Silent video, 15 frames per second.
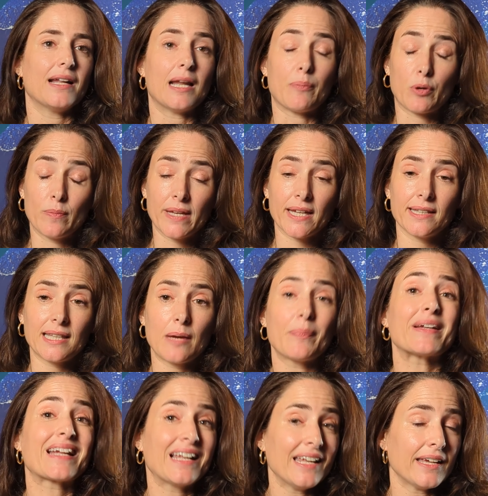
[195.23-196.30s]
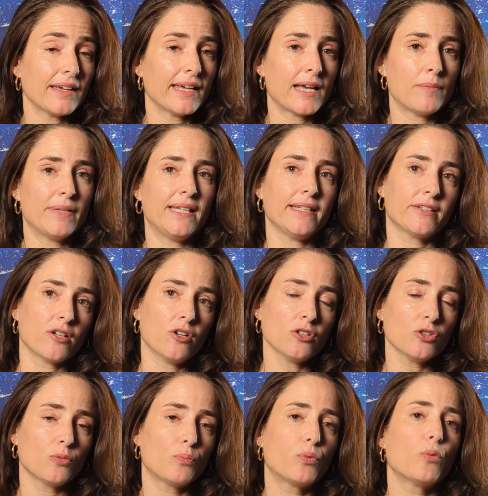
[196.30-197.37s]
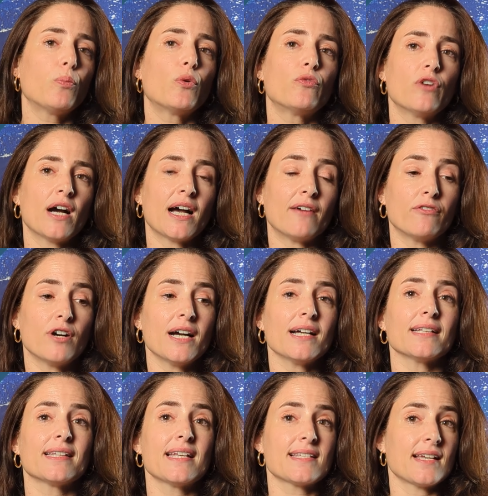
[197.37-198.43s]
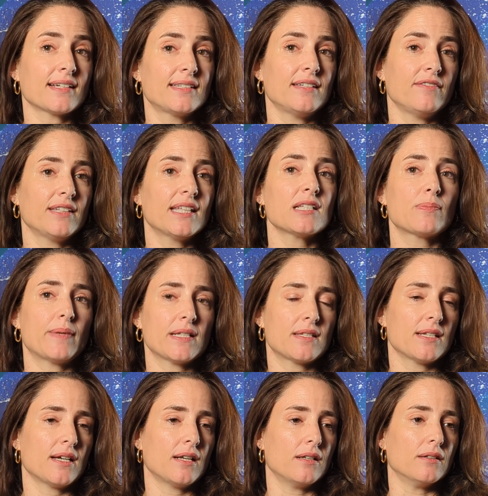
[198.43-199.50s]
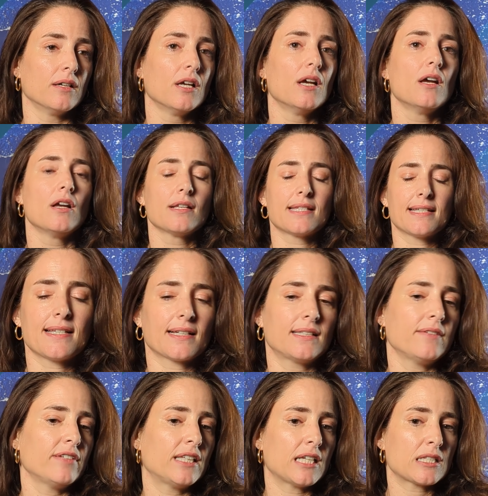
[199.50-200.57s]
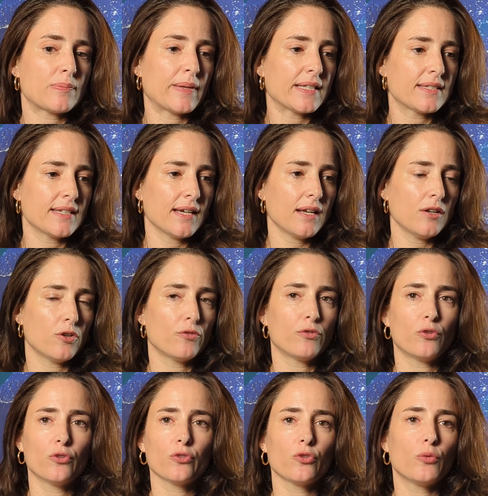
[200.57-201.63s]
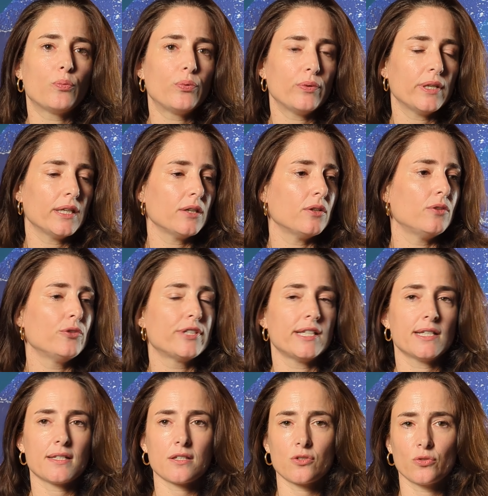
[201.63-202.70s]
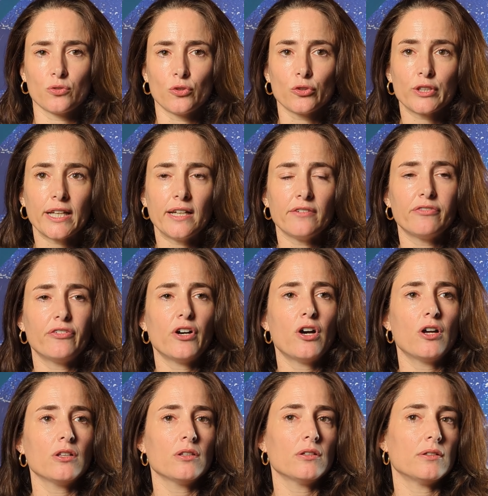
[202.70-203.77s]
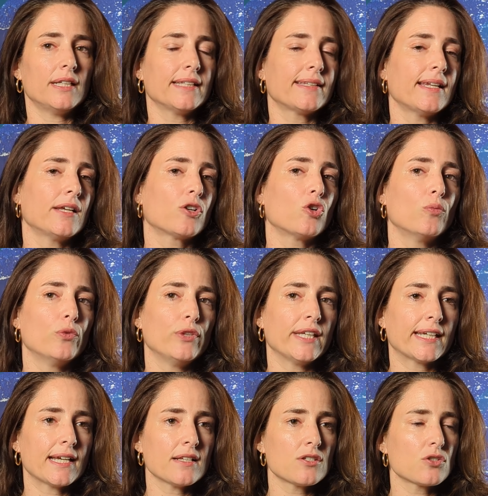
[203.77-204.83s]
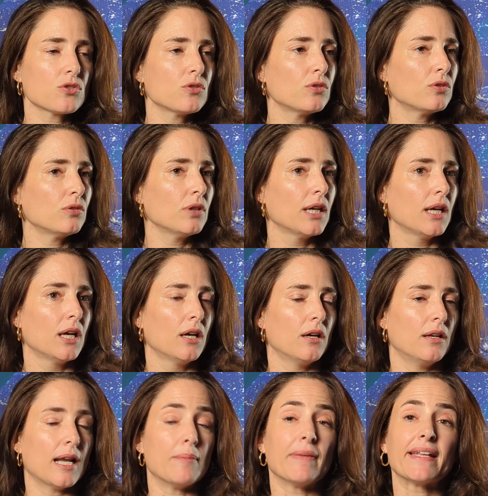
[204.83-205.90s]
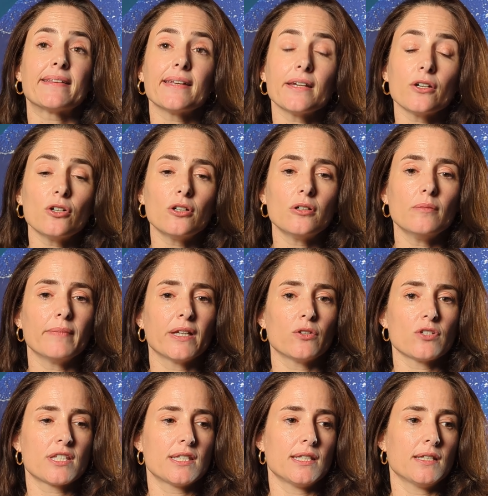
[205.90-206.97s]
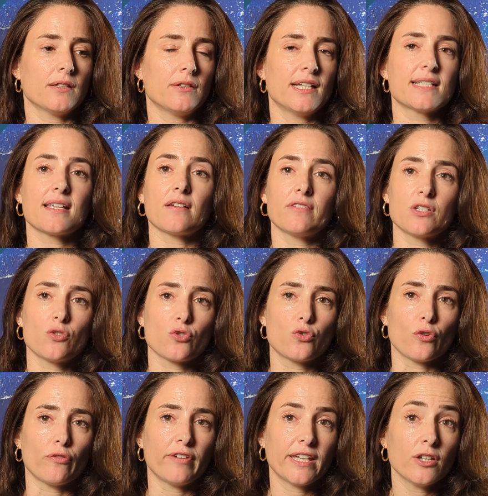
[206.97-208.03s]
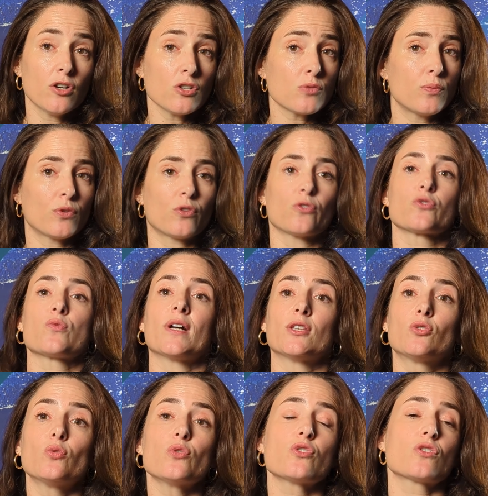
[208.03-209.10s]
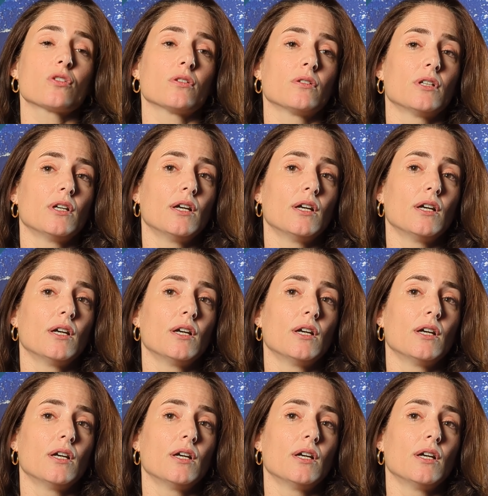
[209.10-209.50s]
la première étape clé et habilitante pour pouvoir avoir des activités spatiales. Ces activités spatiales vont depuis l'utilisation de notre téléphone, les télécommunications, la météo, mais aussi euh, les services de surveillance pour qu'on soit tous